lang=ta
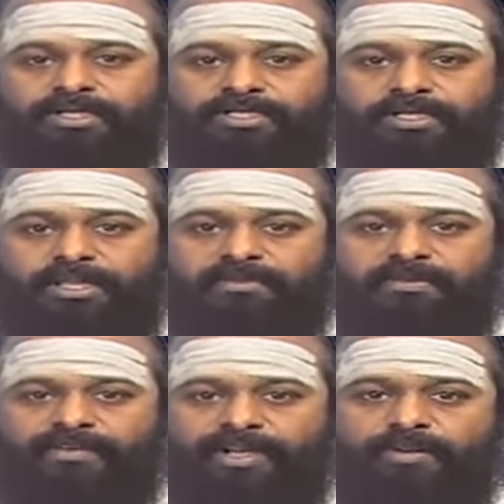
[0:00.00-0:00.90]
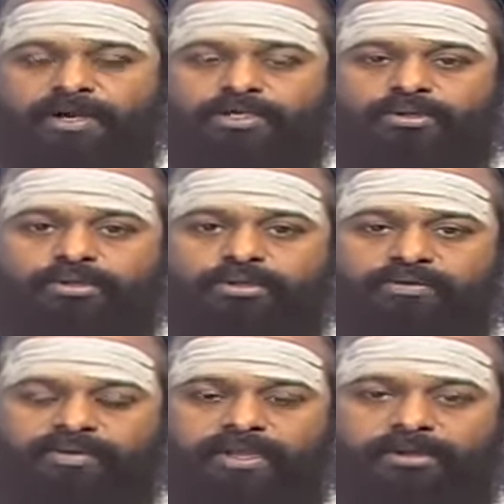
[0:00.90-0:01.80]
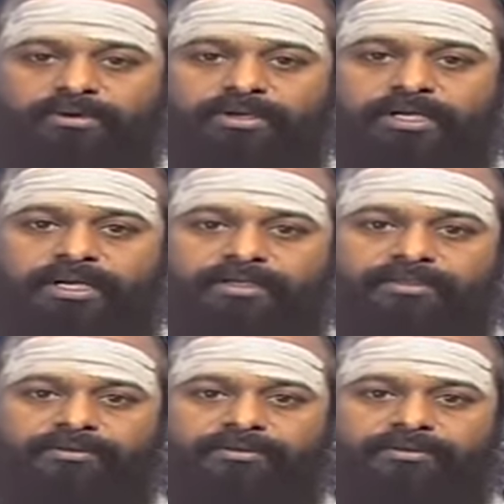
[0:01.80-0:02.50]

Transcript: இஷ்ட தெய்வ வழிபாட்டோடு துவங்கிக் கொள்ளுங்கள்